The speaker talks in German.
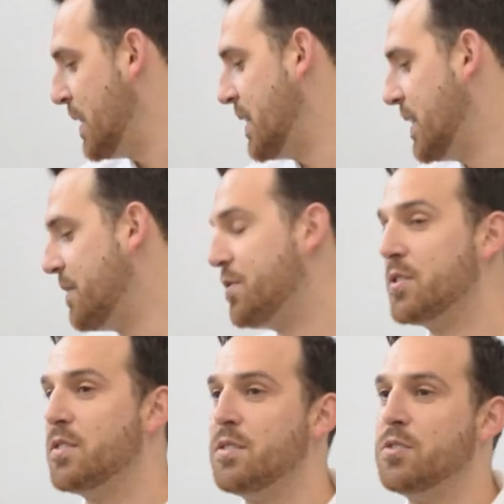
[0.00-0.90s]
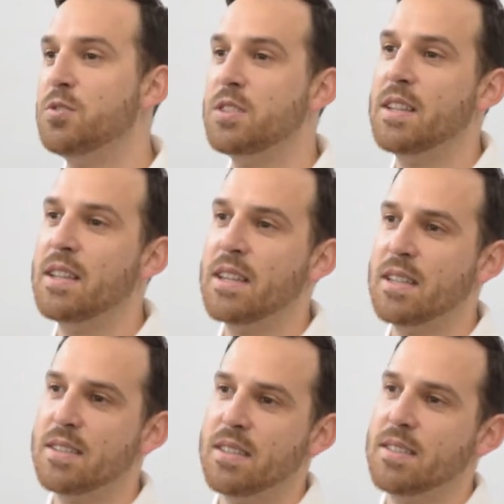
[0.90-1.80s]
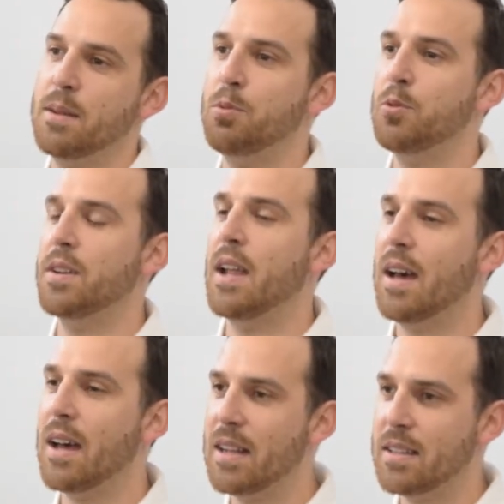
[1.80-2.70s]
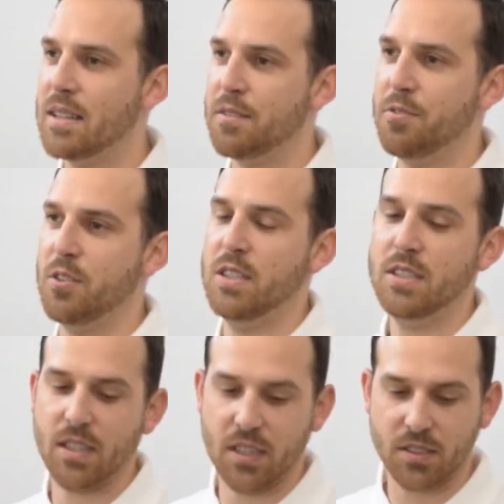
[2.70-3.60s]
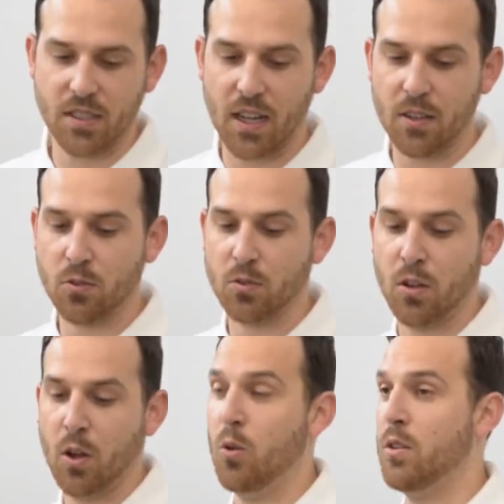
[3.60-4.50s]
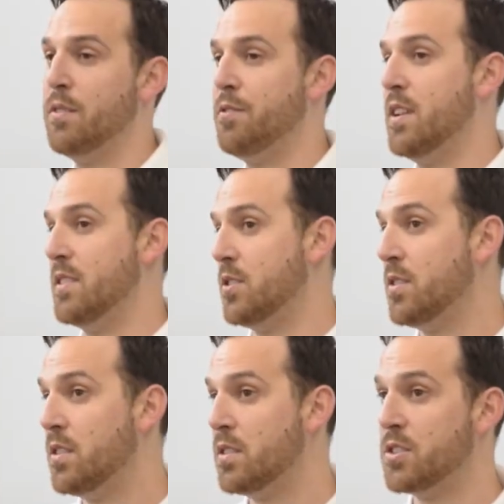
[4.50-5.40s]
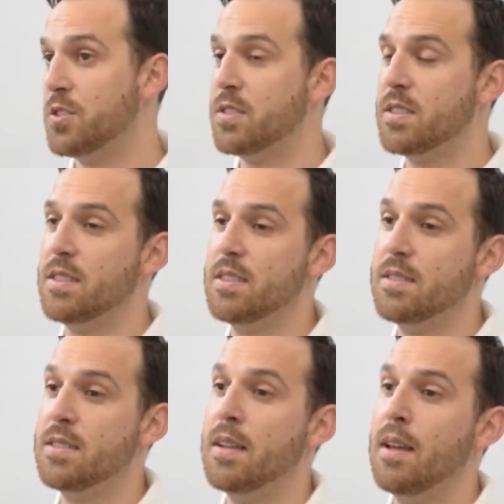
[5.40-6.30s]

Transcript: die dafür zuständig ist, dass der Boden nachhaltig vor Lichteinstrahlung oder vor der Sonne geschützt ist.